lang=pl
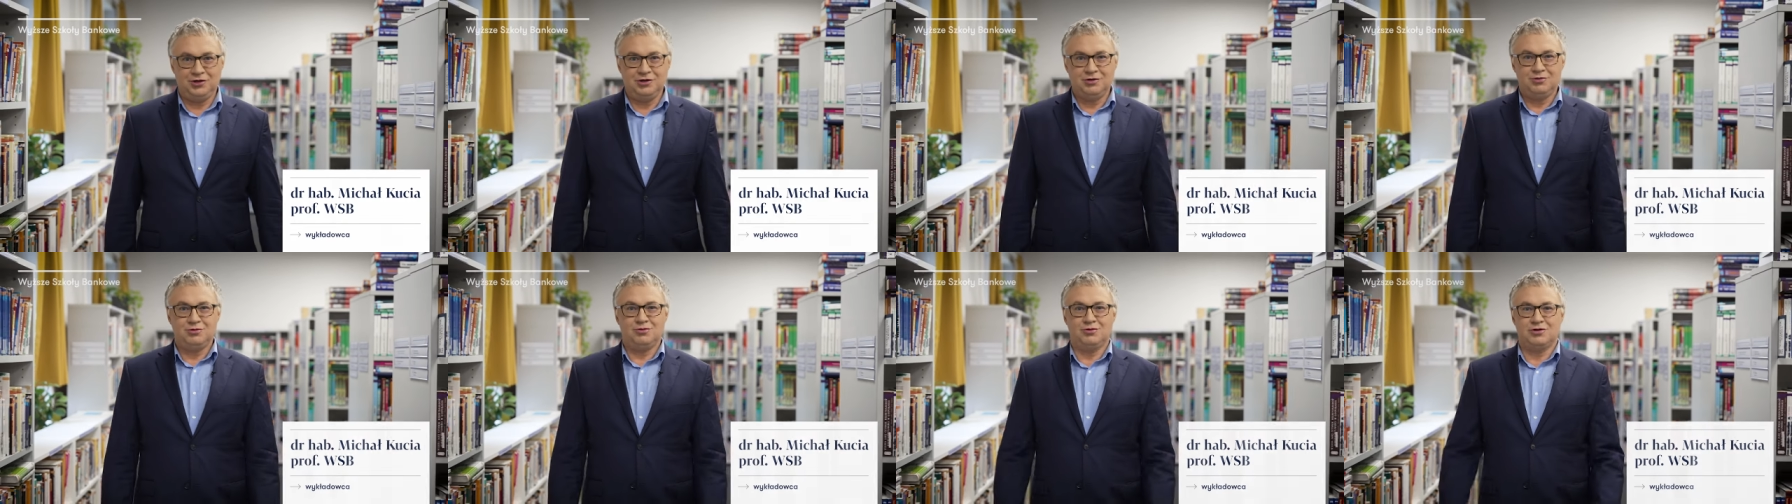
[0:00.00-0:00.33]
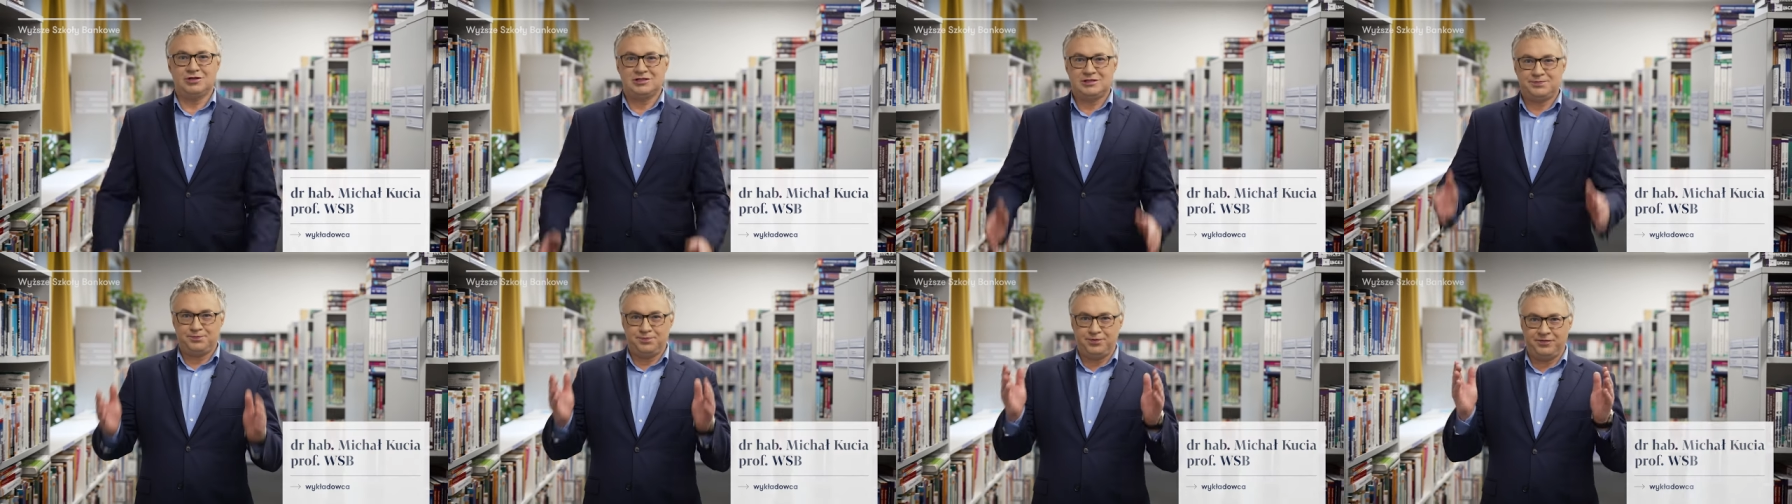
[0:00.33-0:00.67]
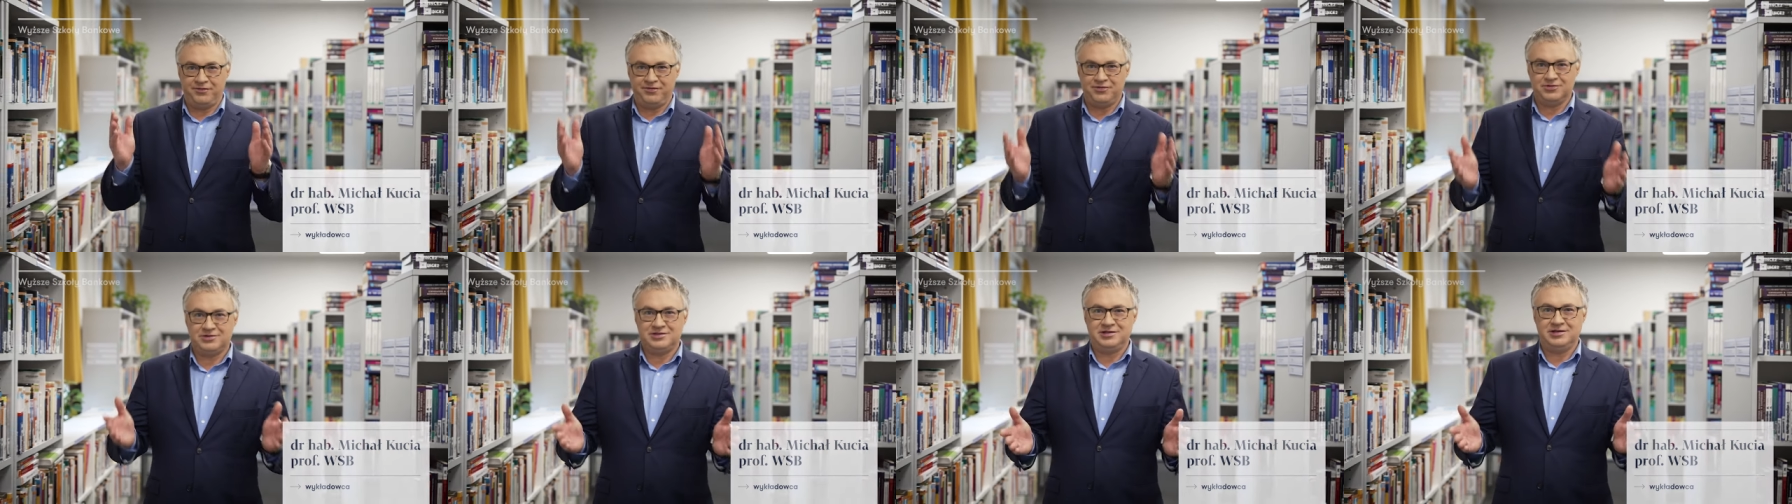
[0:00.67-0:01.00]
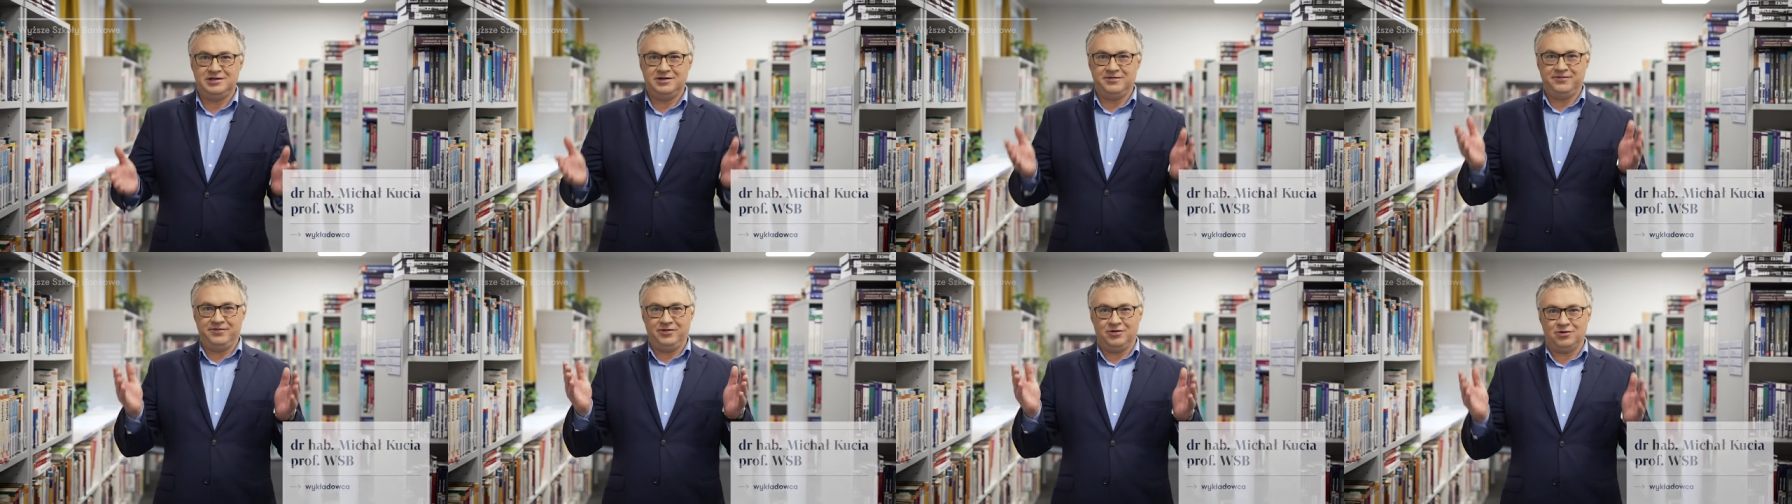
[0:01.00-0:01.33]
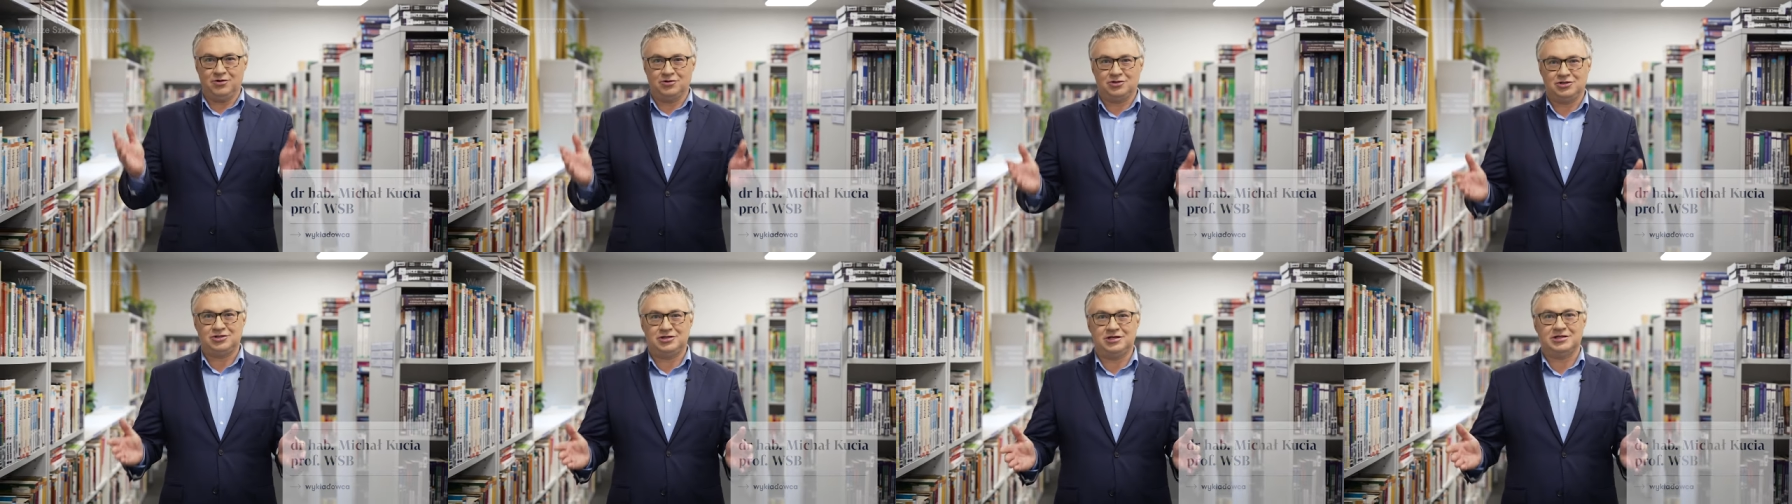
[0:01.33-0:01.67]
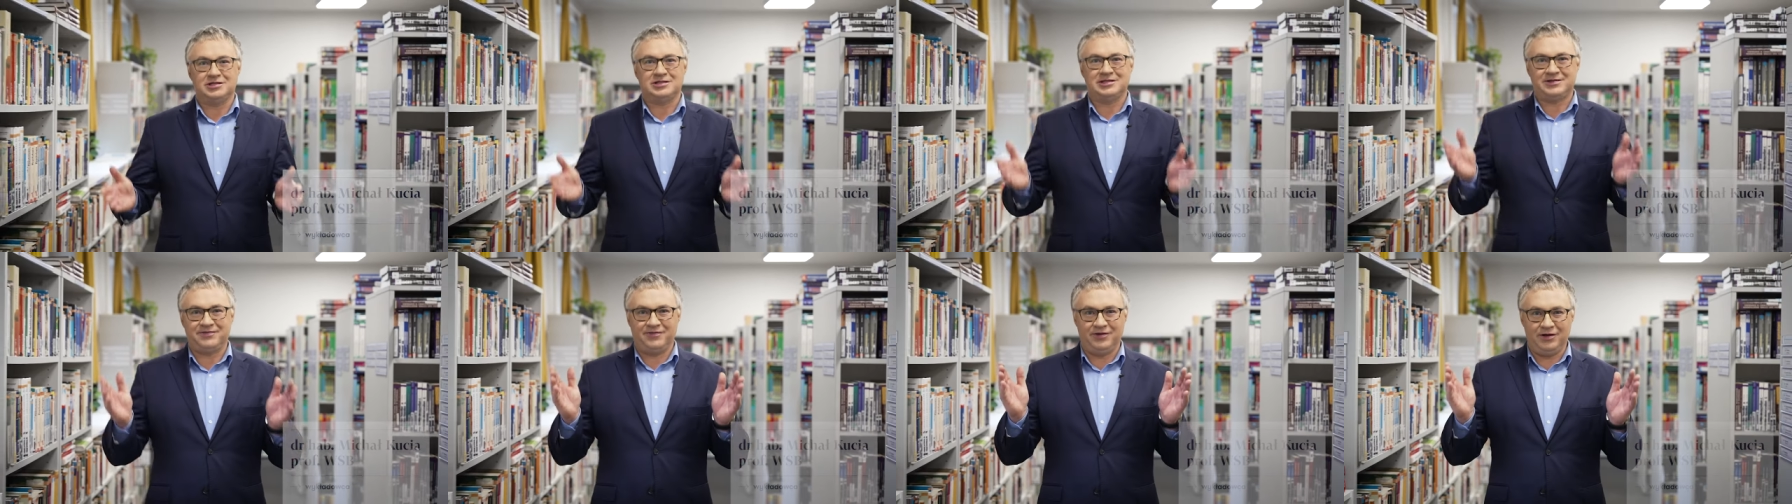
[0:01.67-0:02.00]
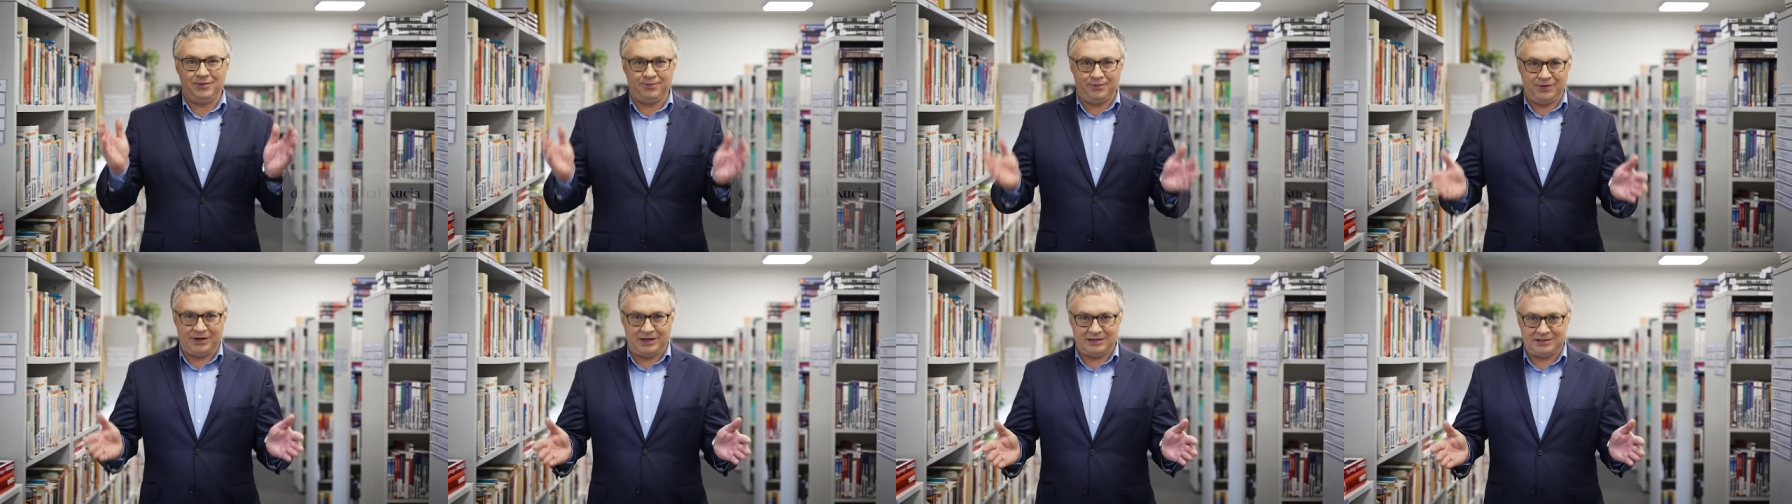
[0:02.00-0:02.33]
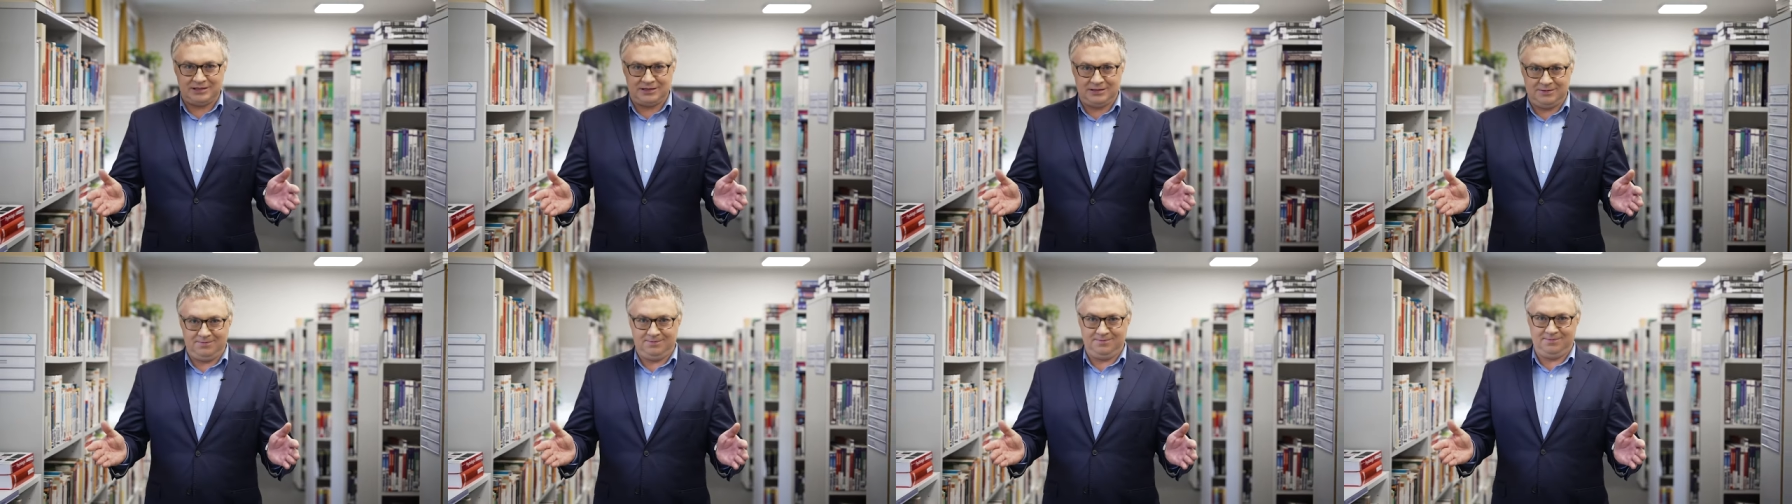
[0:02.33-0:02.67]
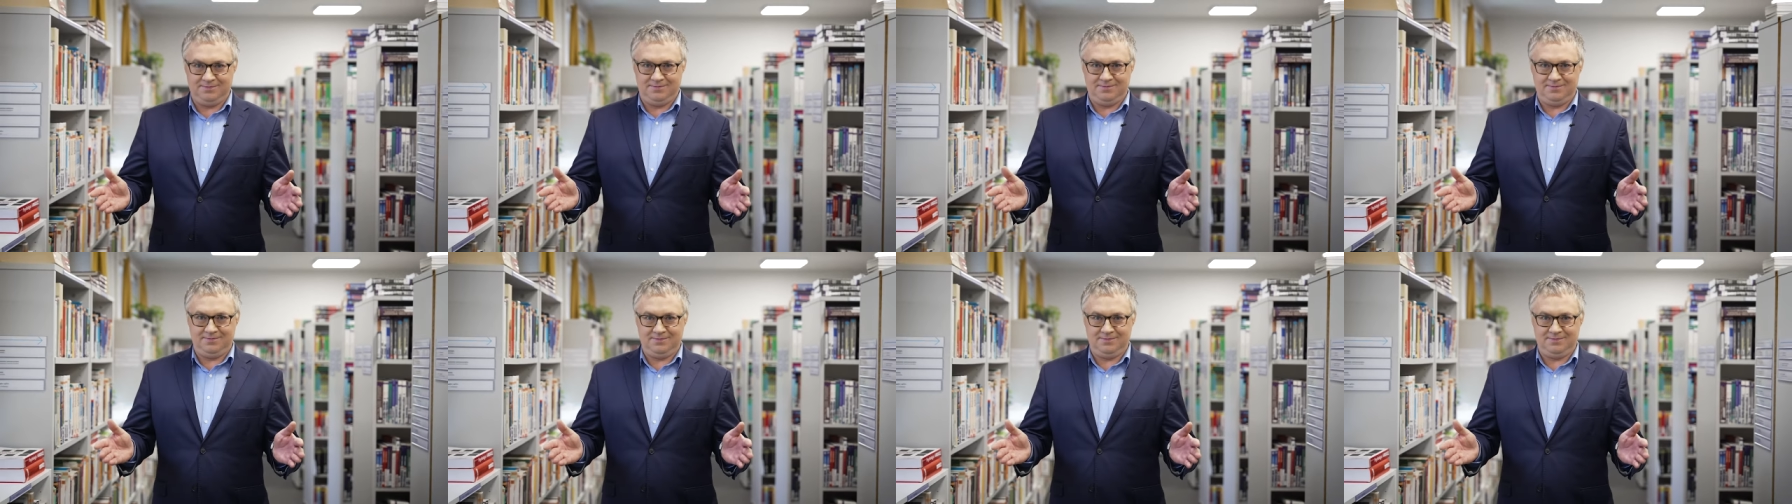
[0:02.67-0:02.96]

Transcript: które z powodzeniem wykorzystasz w swojej pracy.